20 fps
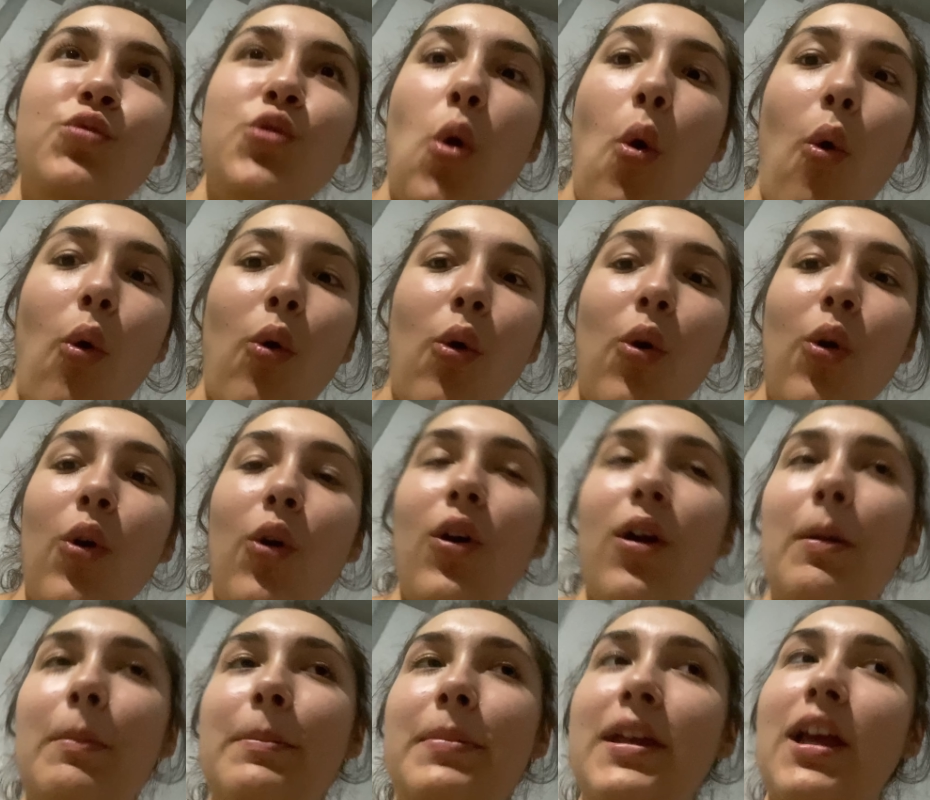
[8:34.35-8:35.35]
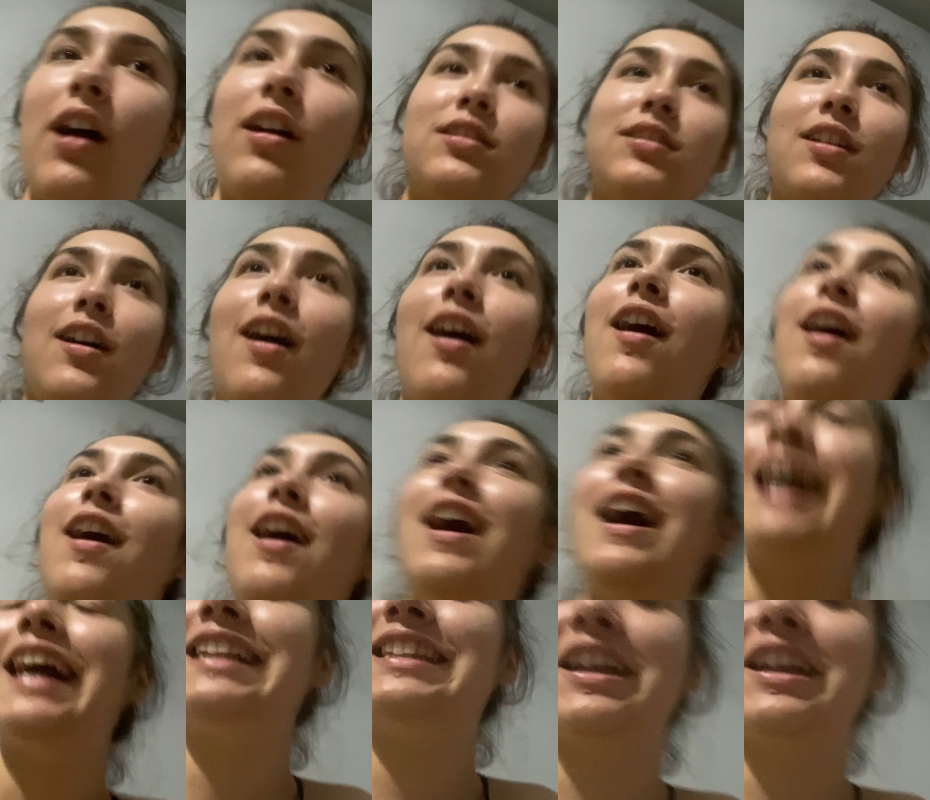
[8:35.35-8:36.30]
yok bir anda. Hayır